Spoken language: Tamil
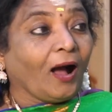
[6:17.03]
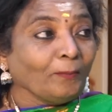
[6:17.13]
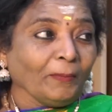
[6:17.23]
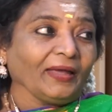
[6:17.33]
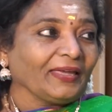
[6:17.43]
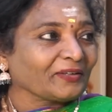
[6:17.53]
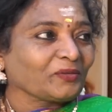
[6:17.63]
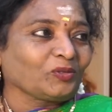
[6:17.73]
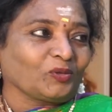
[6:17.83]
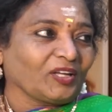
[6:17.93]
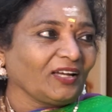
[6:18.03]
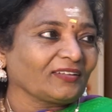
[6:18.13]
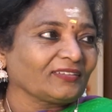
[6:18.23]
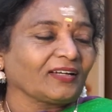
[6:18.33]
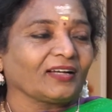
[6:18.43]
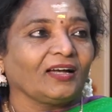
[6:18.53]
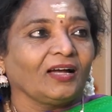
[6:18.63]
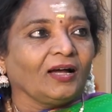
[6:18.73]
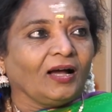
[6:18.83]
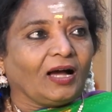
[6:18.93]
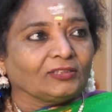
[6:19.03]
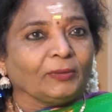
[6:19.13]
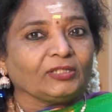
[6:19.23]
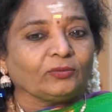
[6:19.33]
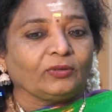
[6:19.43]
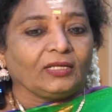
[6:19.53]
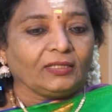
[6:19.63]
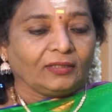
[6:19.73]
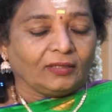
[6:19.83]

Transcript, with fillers: அம்மா எனக்கும் துணையா இருந்தாங்க அது மட்டும் இல்லை